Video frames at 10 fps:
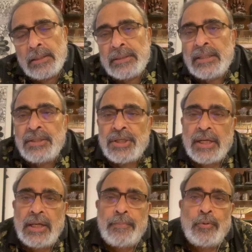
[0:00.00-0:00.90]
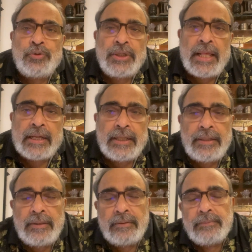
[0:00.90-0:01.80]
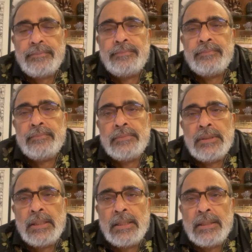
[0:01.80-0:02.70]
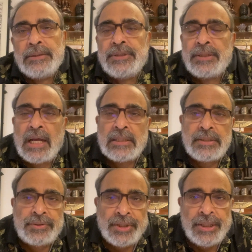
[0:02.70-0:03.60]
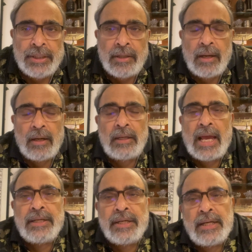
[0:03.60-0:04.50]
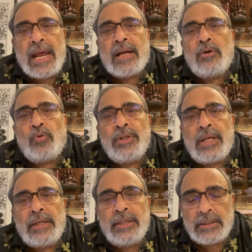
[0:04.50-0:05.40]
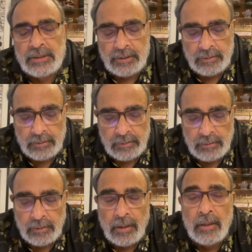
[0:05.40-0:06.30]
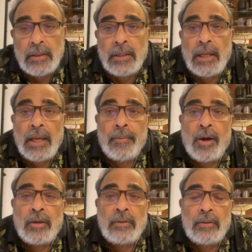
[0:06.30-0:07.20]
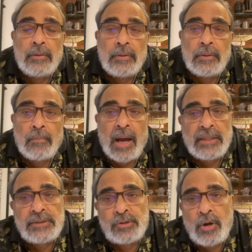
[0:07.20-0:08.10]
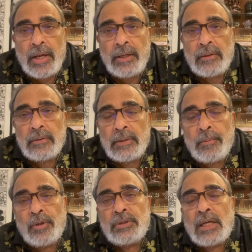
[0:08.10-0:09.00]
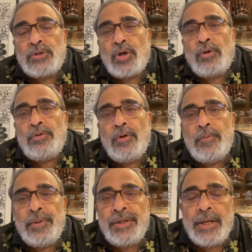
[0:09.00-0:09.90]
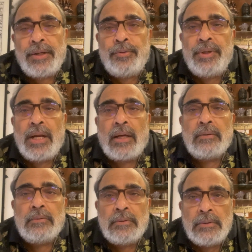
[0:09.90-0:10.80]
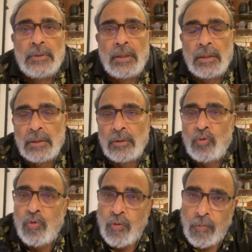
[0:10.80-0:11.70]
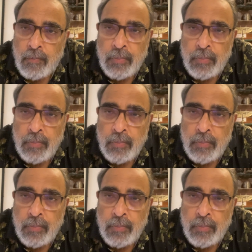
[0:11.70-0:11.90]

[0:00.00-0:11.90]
তিনি সেখানে পৌঁছে দেখেন যে তার স্ত্রী লাইনের এক কোণে দাঁড়িয়ে আছেন এবং ভাইসরয় এবং তার মেনি এডুইনা খুব